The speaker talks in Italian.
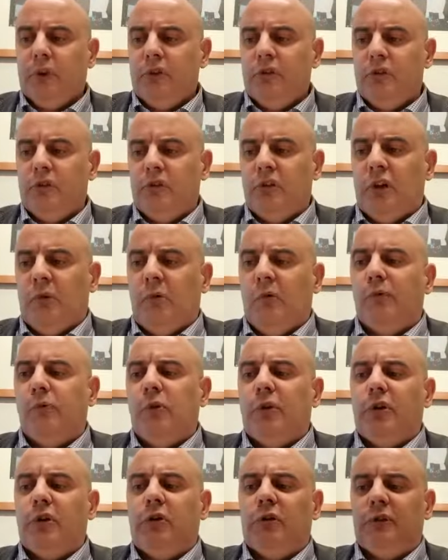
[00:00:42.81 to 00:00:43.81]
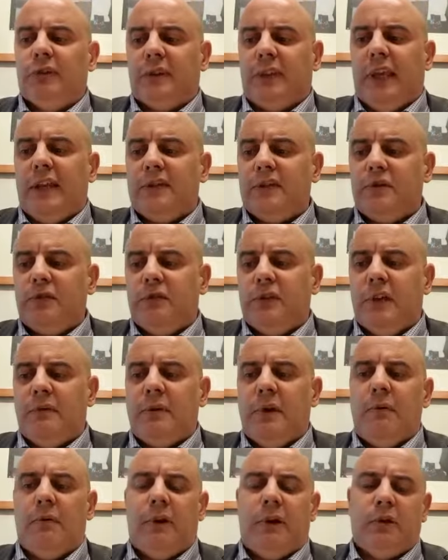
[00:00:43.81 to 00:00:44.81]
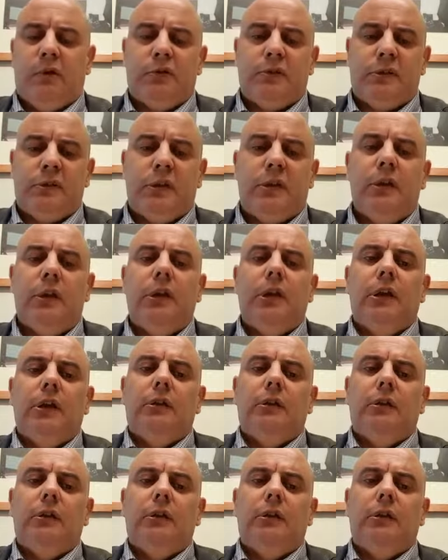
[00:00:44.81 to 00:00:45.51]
diciamo fuori contesto, chiamiamole così.